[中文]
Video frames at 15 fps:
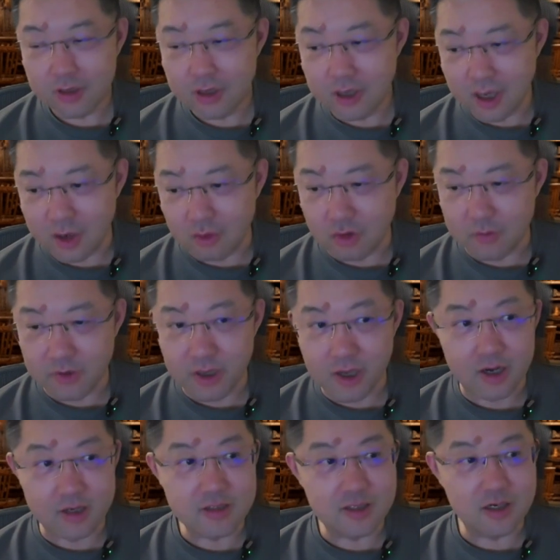啊，我们
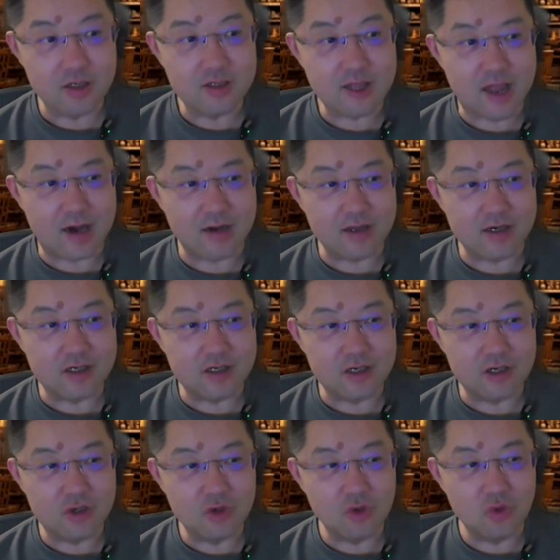要这个大力支
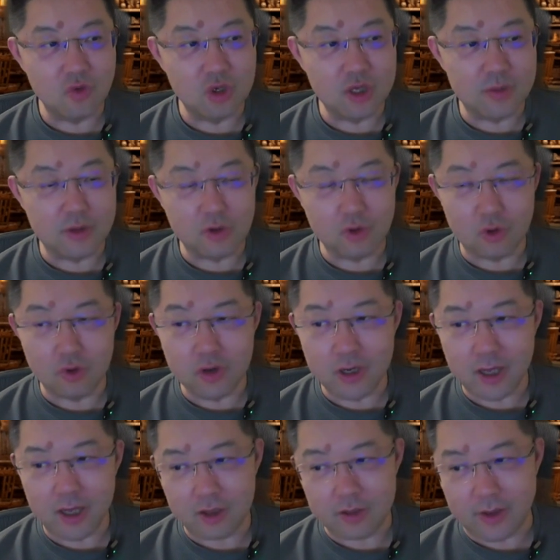持中国的苹果供应
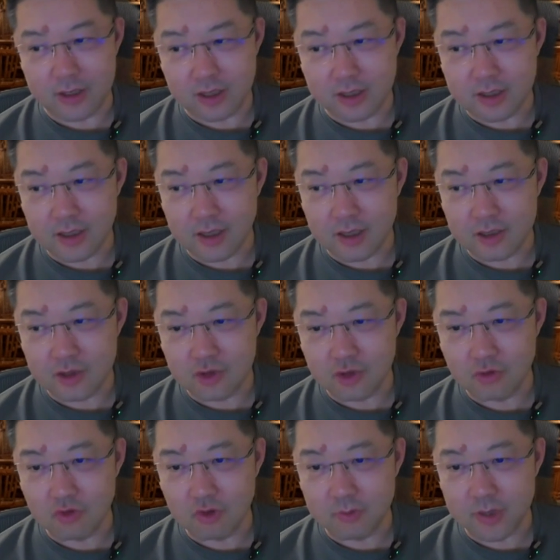链，对吧？人家也是
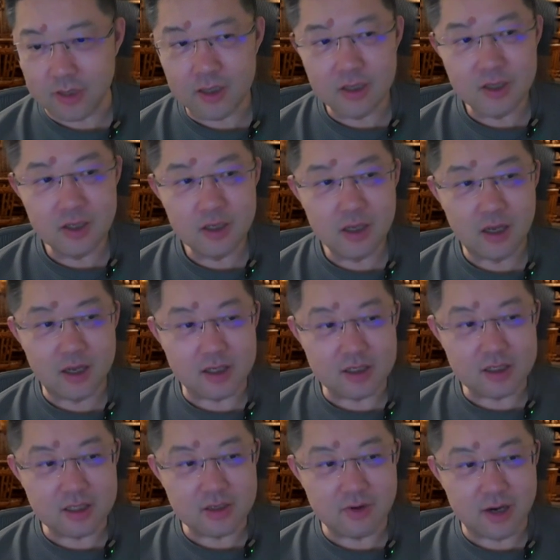说，我们啊，
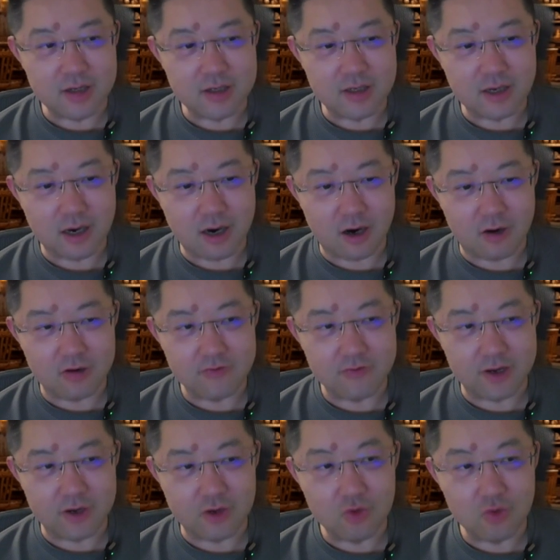希望这个好好
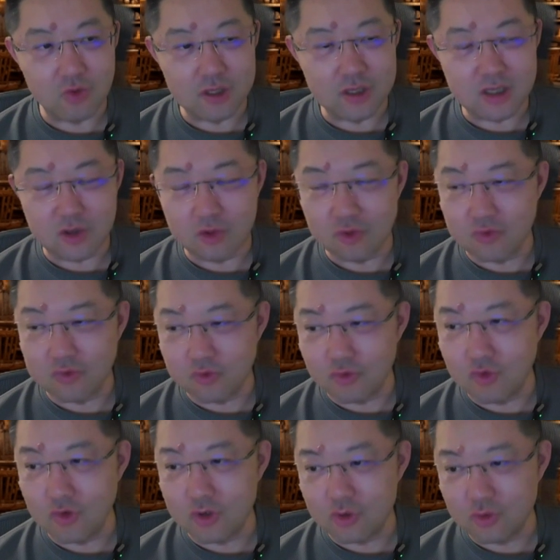为中国提供服
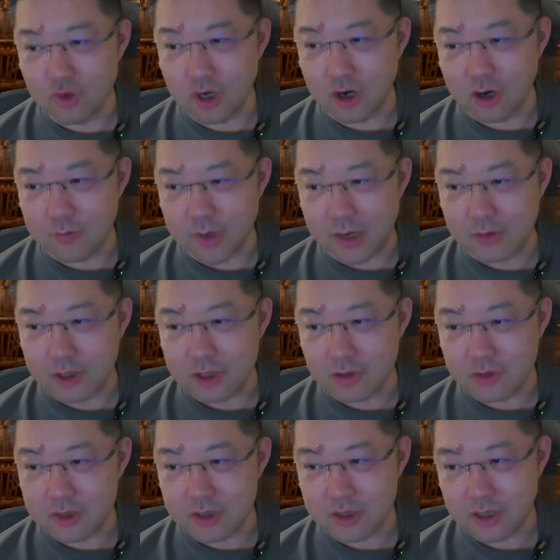务，中国好好买我的
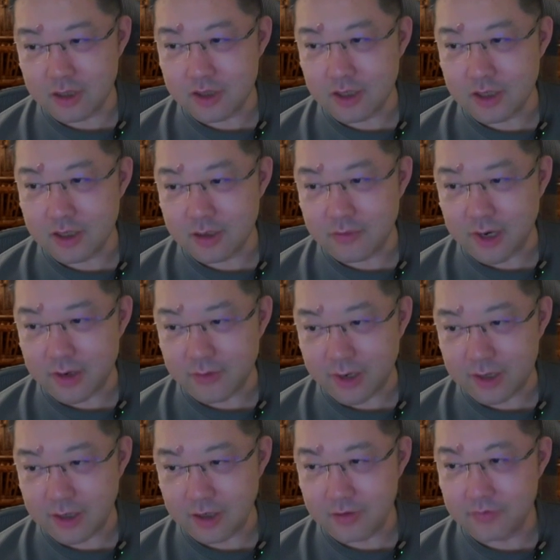手机，他就讲这玩意儿就完
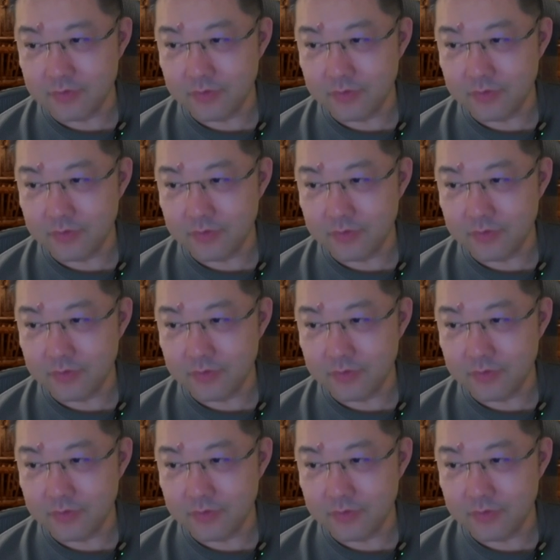事儿了。